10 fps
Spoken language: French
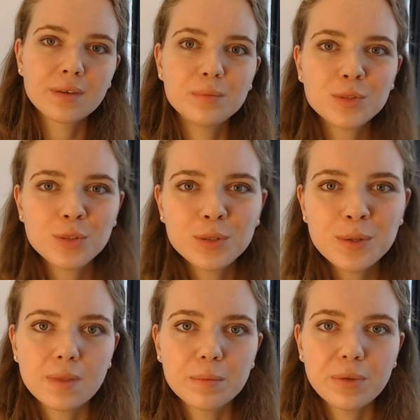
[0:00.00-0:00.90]

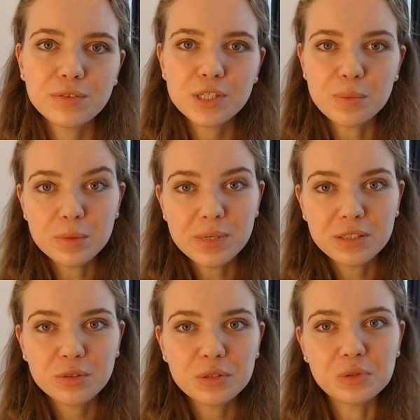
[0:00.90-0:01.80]
Bonjour Parfois j'ai un peu de
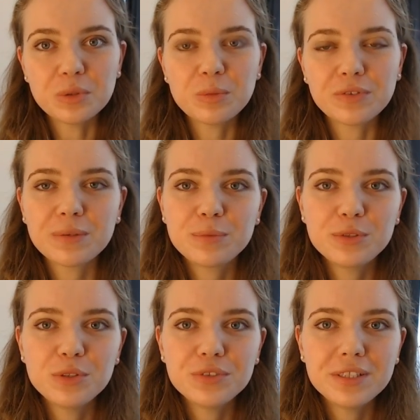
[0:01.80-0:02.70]
mal à trouver du temps pour faire
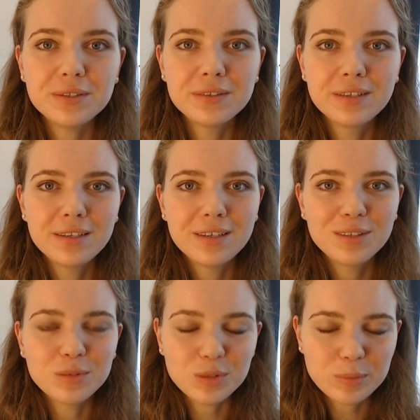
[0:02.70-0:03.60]
plus de vidéos,
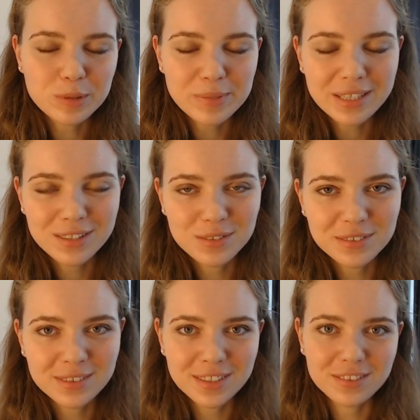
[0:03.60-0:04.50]
donc je poste pas très
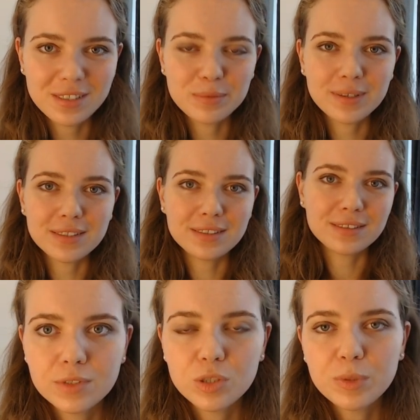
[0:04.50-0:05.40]
souvent, désolée pour
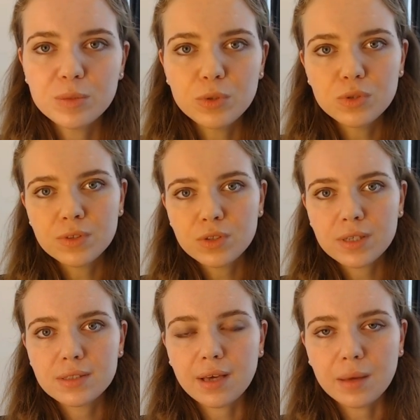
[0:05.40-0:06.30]
ça. Je poste plus souvent sur
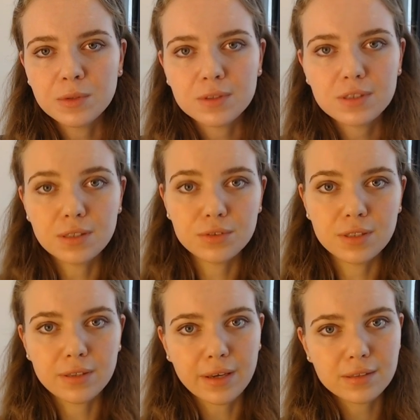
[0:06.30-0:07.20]
Instagram, donc si ça vous
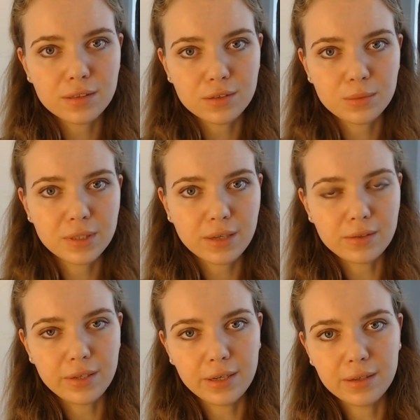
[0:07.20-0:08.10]
intéresse, je mettrai
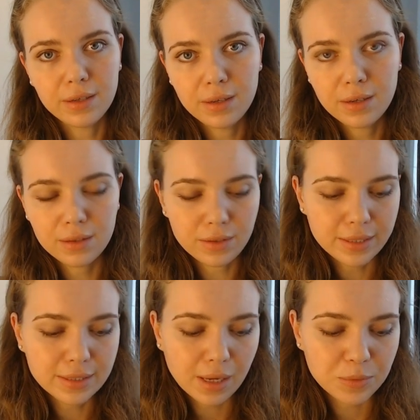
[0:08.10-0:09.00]
le lien dans
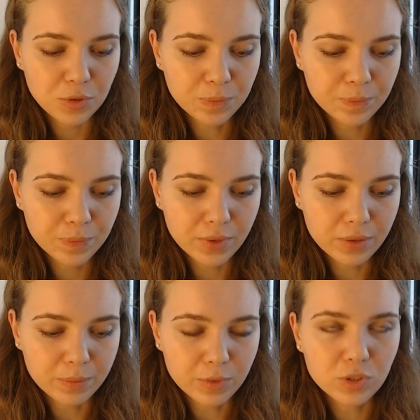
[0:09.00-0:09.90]
la description.
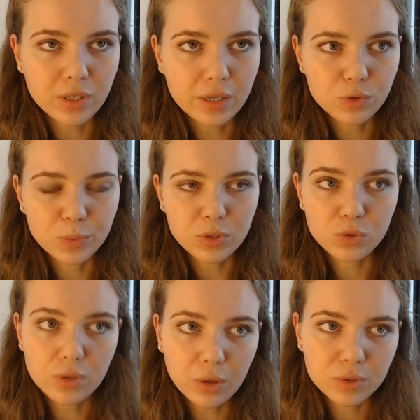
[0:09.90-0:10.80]
Euh, en général, je poste
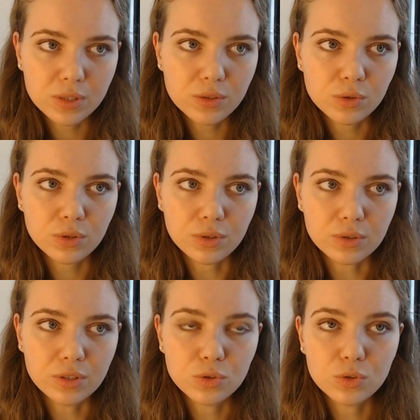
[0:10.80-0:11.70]
sur la Russie, sur
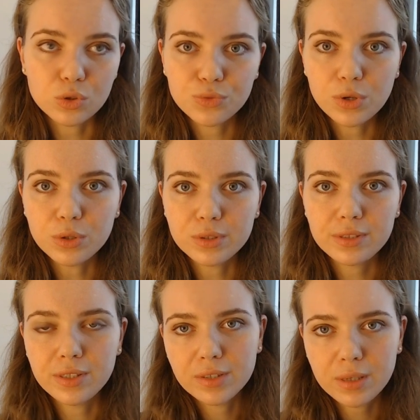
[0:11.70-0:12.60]
euh, des choses que je vois au
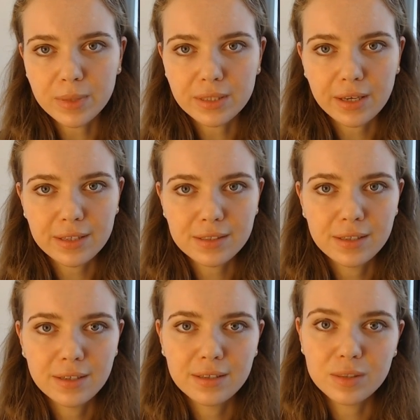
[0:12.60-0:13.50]
quotidien qui m'intéressent.
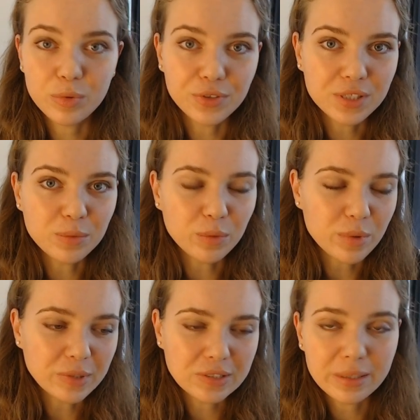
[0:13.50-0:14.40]
C'est plus facile pour
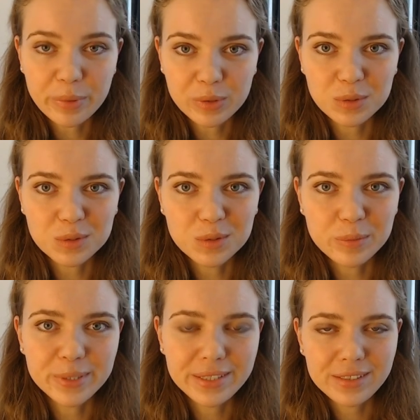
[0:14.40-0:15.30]
moi parce que ça prend deux secondes de
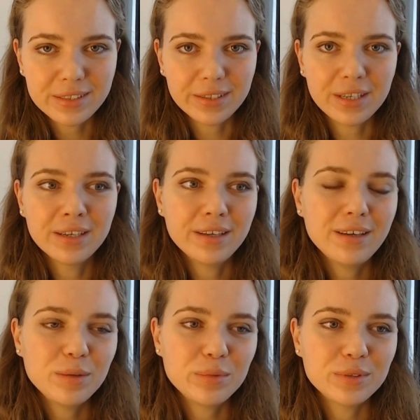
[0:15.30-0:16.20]
poster une story
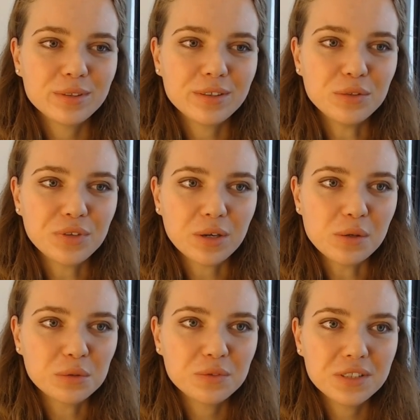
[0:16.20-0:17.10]
plutôt que de faire
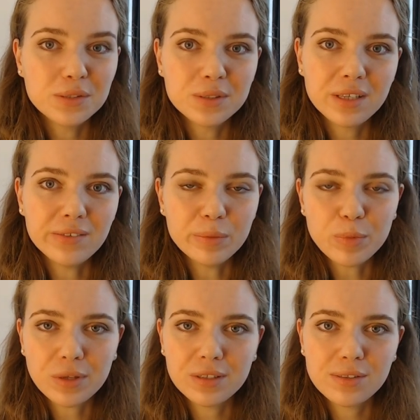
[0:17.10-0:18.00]
une longue vidéo qui va me
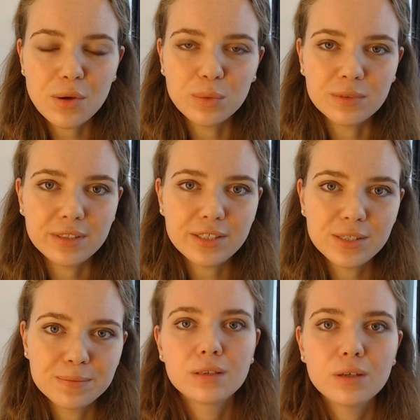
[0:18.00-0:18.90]
prendre des heures au
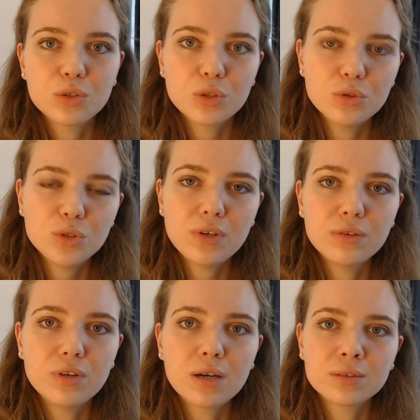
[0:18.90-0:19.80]
montage. Aujourd'hui, je
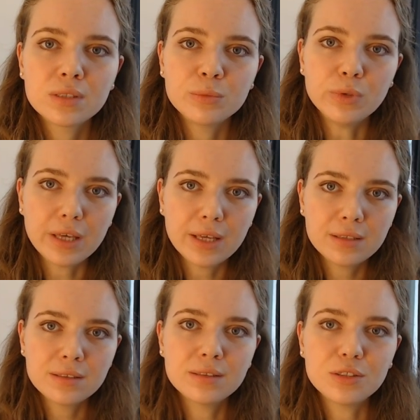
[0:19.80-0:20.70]
voulais vous raconter mon
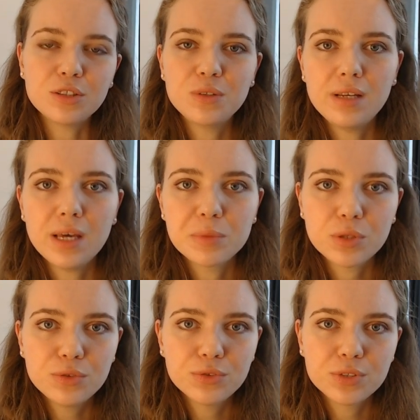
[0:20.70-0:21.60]
week-end. Je suis allée à
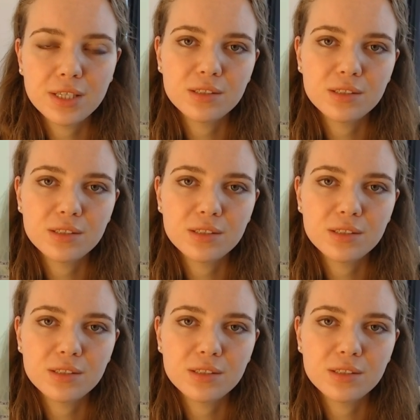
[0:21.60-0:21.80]
Pskov, qui est